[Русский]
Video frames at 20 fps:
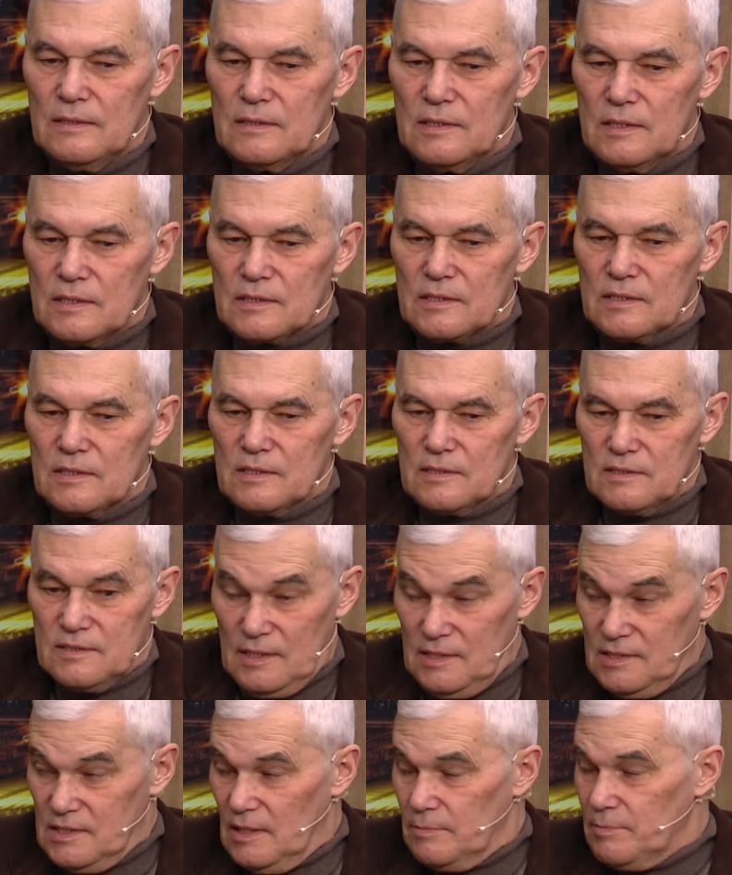Это
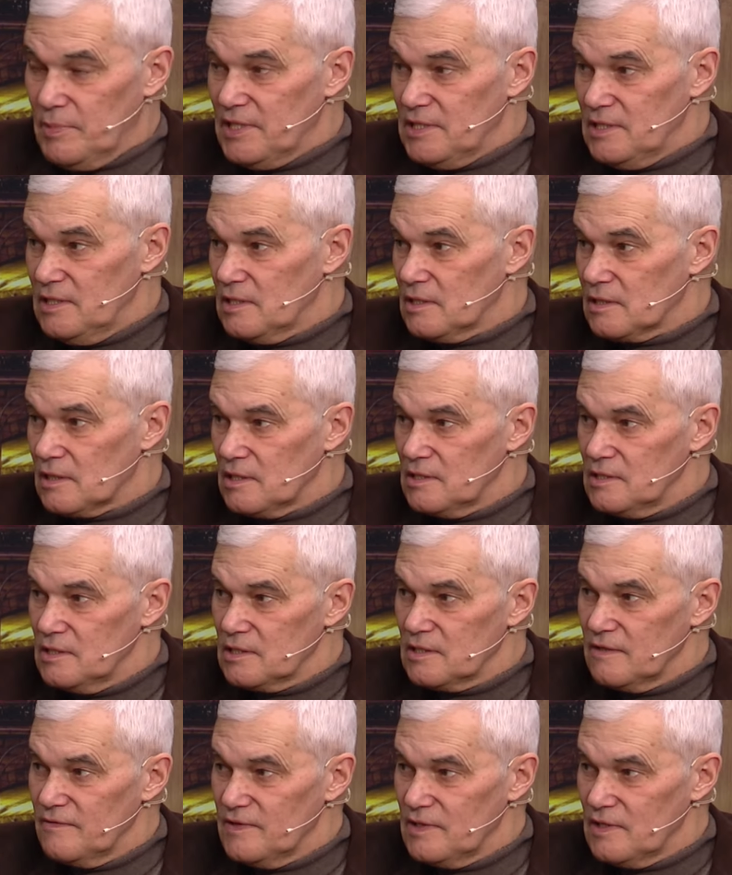сказал президент
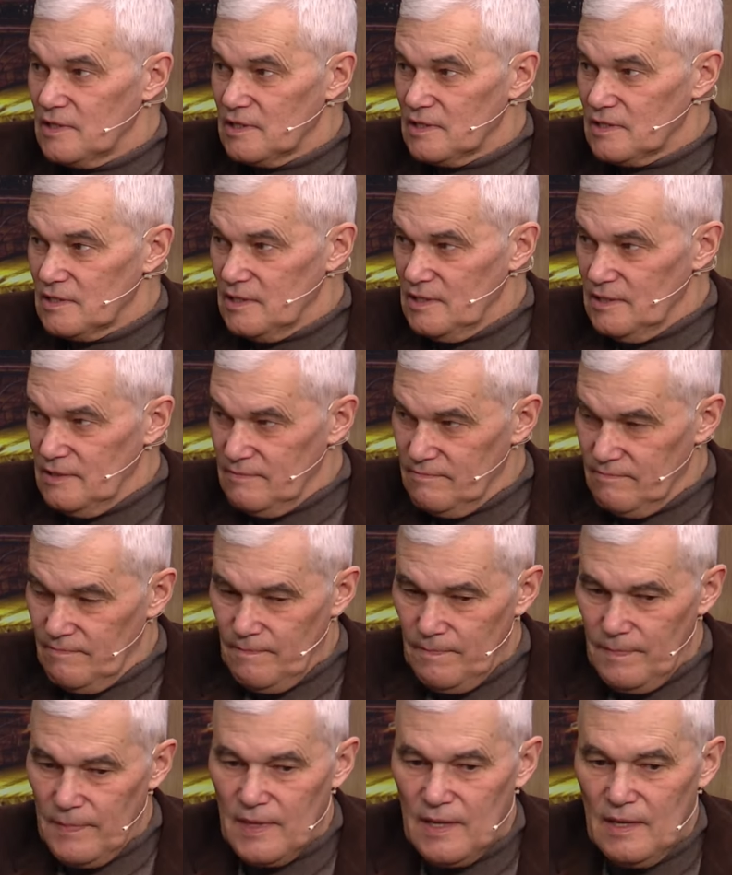Российской Федерации.
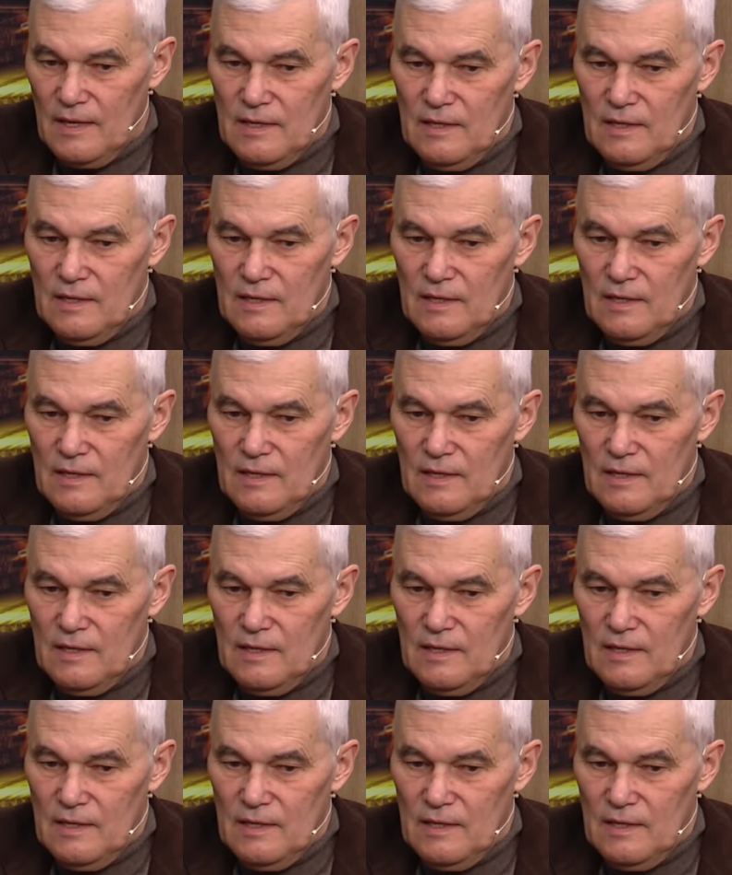Да.